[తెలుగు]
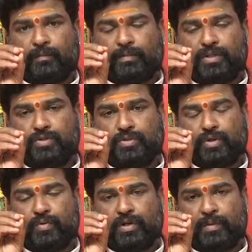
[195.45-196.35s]
మంచుతో
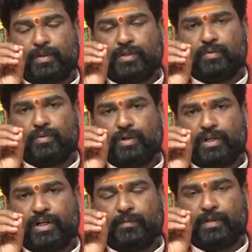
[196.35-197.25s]
ఉన్న బిందువులు
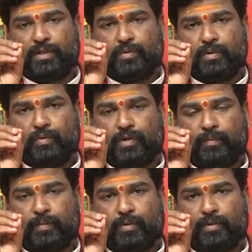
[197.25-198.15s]
నీటి బిందువులు
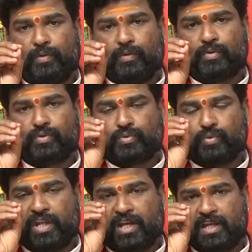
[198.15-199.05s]
ఉన్నప్పుడు
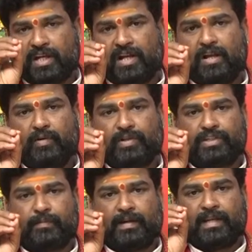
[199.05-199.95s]
సూర్యకిరణాలు
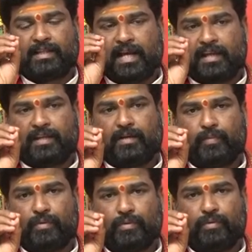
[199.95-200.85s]
వచ్చి మనకి
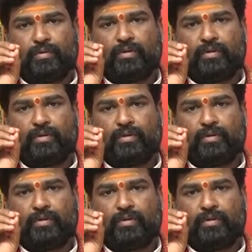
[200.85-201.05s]
తాకినప్పుడు